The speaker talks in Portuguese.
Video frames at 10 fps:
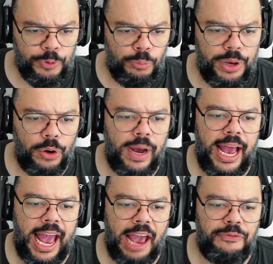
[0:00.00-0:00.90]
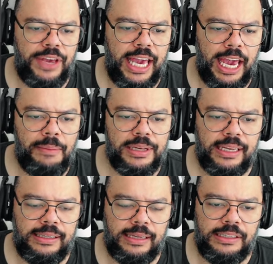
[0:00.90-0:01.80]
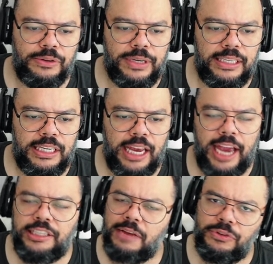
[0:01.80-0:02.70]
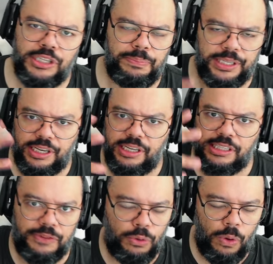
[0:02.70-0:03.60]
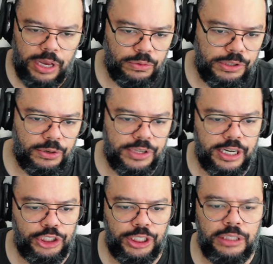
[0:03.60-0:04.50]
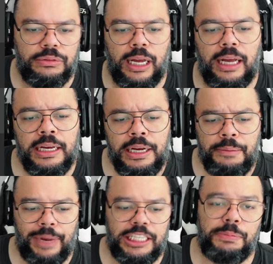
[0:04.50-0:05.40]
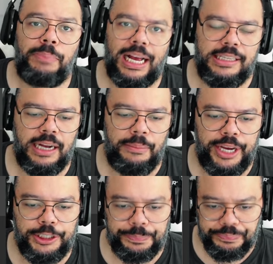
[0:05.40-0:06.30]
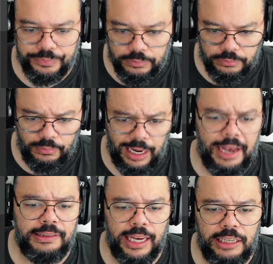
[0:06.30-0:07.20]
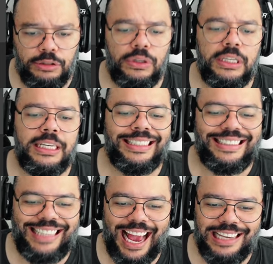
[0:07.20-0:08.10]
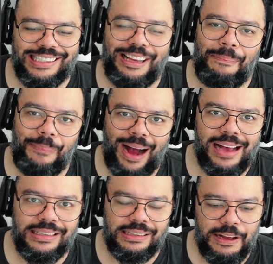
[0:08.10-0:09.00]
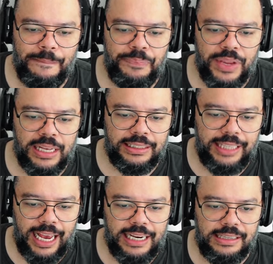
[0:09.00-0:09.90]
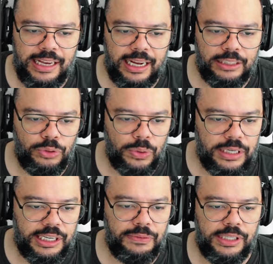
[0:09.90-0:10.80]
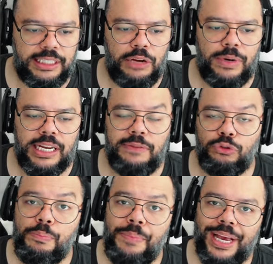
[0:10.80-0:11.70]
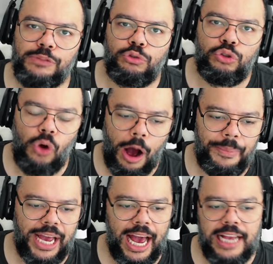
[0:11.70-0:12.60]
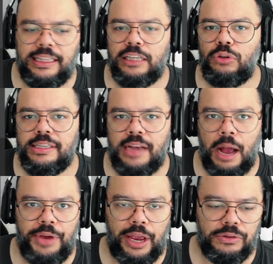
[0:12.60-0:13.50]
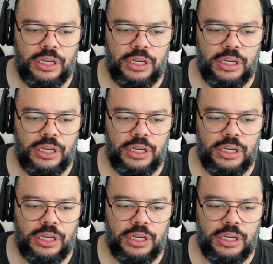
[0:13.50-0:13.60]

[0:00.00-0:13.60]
o meu é F Games Assassin's Creed Syndicate, aí você pesquisa, vê qual que é o seu certinho, tá? Mas basicamente é dentro dessa pasta DLC 14 que você tem um arquivo do mesmo nome. Aí tem dois caminhos.